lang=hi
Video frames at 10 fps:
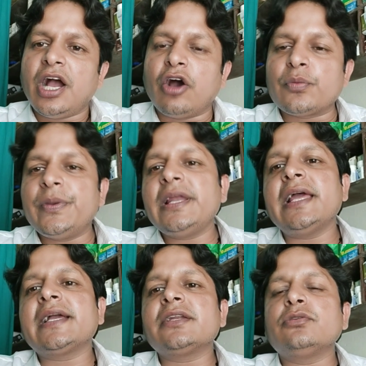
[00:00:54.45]
और बेल
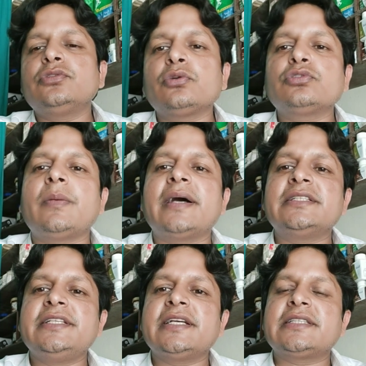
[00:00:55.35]
आइकन को जरूर दबा
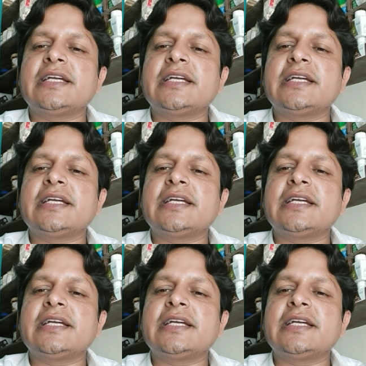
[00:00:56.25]
दीजिएगा